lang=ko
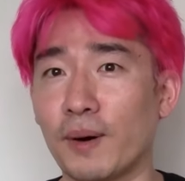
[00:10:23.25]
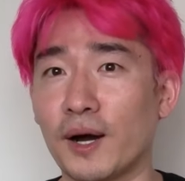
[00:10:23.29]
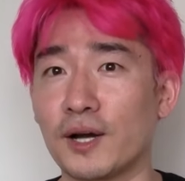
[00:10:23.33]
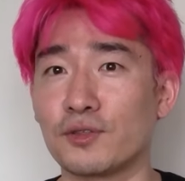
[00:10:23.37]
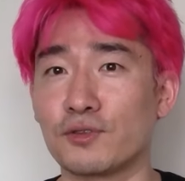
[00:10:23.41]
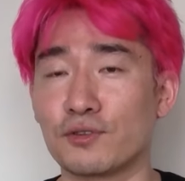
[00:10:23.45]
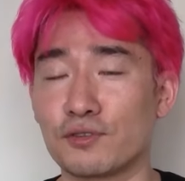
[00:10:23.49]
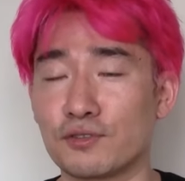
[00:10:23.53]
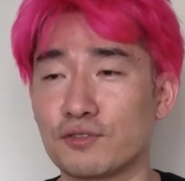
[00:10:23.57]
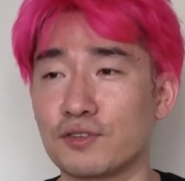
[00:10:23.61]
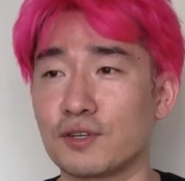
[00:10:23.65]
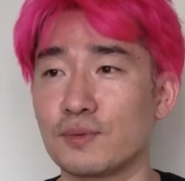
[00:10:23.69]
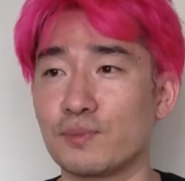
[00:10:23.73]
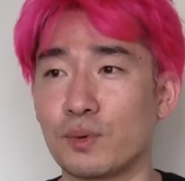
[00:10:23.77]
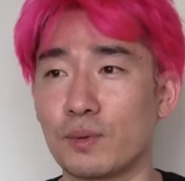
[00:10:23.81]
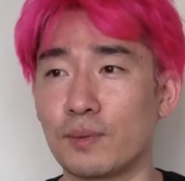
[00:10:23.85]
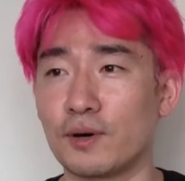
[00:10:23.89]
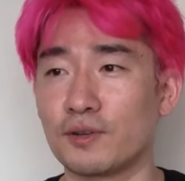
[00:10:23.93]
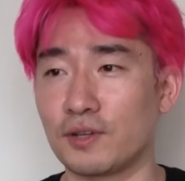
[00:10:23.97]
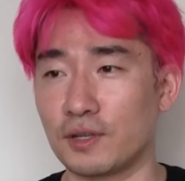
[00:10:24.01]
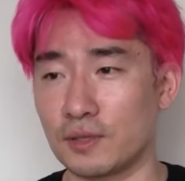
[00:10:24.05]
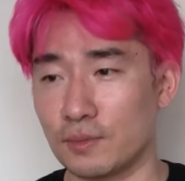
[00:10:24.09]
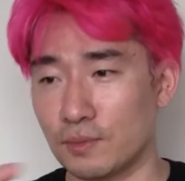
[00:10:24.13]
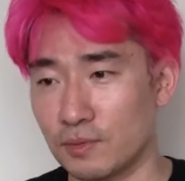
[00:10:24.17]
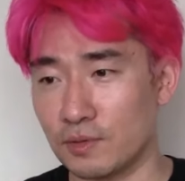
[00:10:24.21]
바이너리 스트림
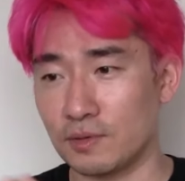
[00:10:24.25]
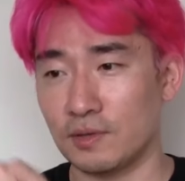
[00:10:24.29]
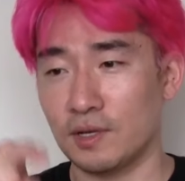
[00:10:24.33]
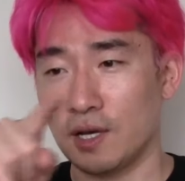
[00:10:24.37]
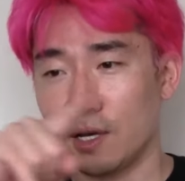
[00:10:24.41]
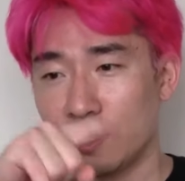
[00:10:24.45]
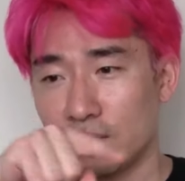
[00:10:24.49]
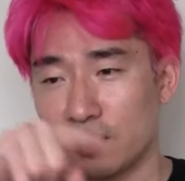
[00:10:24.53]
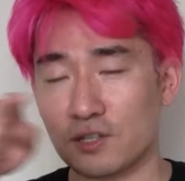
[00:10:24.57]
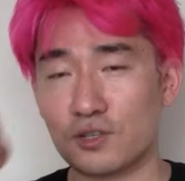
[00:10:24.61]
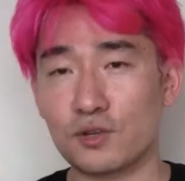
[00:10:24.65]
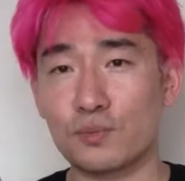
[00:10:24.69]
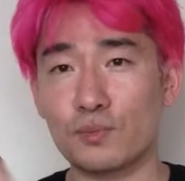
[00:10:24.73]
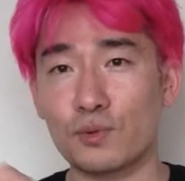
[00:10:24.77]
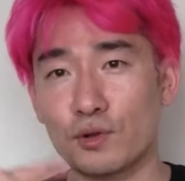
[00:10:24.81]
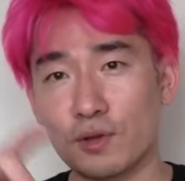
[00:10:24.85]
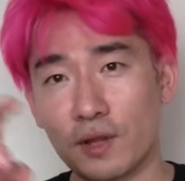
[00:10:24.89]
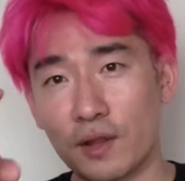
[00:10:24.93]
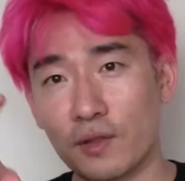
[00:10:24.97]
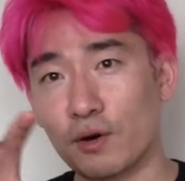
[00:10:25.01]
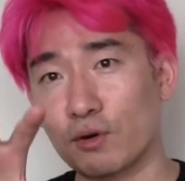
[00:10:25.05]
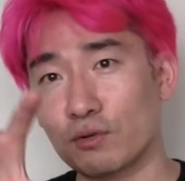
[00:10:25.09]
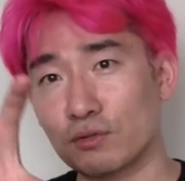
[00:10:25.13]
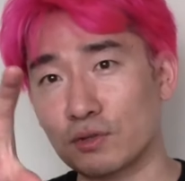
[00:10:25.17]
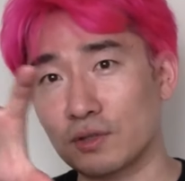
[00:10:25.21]
뽑아서 아니면 섹션별로
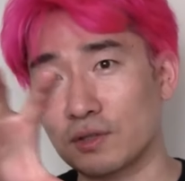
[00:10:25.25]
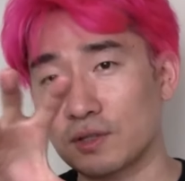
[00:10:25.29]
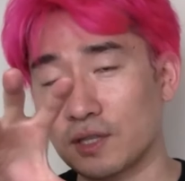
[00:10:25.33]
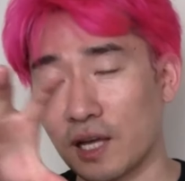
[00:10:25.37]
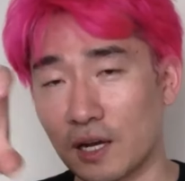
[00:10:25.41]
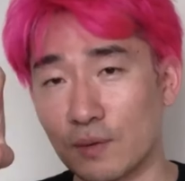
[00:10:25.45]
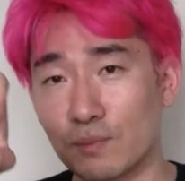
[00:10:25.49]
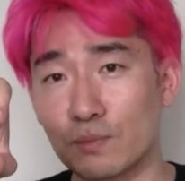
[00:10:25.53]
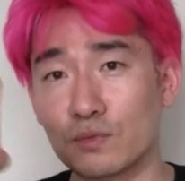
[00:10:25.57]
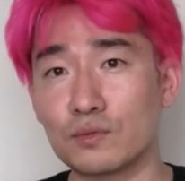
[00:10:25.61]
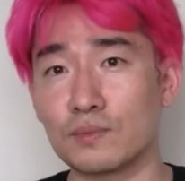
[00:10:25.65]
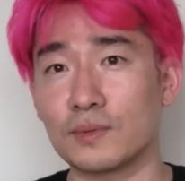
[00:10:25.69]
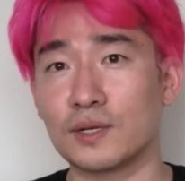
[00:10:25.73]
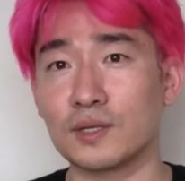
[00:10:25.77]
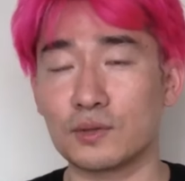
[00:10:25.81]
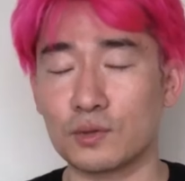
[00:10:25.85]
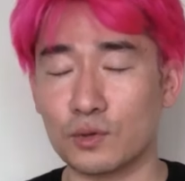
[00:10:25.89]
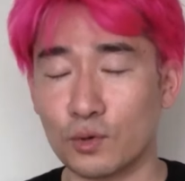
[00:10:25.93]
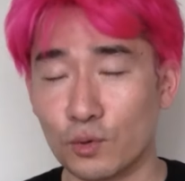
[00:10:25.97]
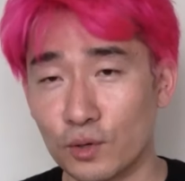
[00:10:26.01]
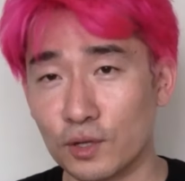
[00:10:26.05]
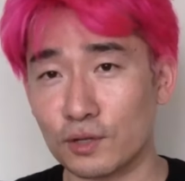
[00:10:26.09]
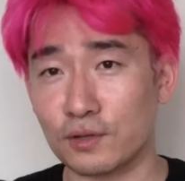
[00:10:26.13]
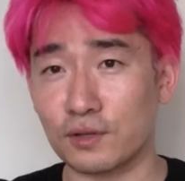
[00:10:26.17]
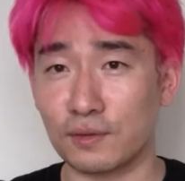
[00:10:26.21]
나눠고 다른 부분만
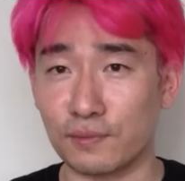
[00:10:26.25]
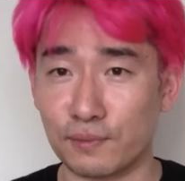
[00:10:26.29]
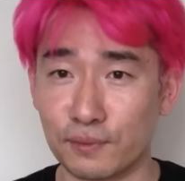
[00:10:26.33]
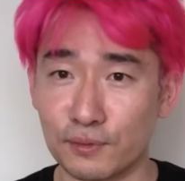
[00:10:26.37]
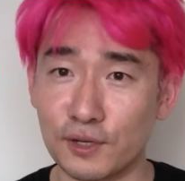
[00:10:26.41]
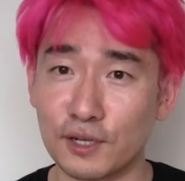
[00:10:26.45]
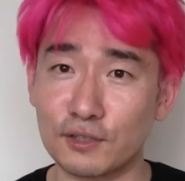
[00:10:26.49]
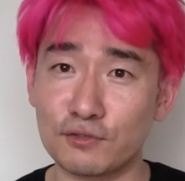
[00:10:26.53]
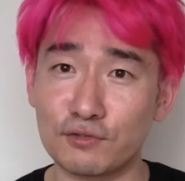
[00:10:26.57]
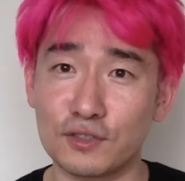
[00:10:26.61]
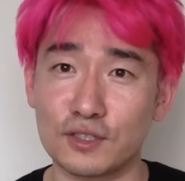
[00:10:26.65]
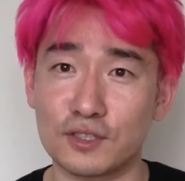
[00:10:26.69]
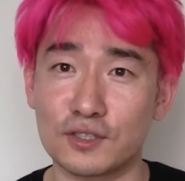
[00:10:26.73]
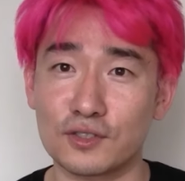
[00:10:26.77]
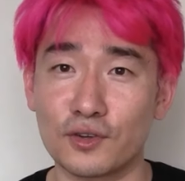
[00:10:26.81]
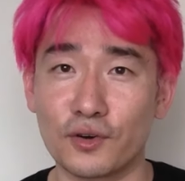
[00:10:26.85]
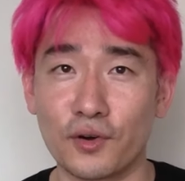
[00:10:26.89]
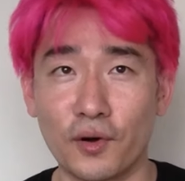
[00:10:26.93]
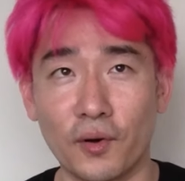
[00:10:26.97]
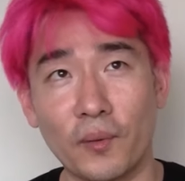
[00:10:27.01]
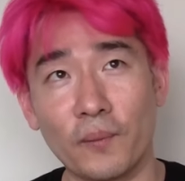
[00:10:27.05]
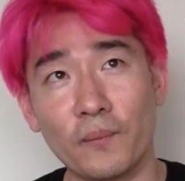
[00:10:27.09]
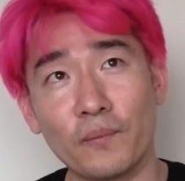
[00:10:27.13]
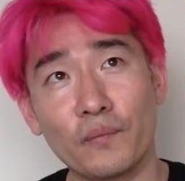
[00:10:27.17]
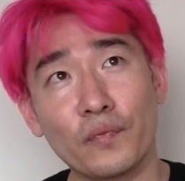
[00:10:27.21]
골라서 디프는 할 수
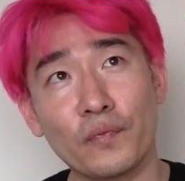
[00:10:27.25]
있어요.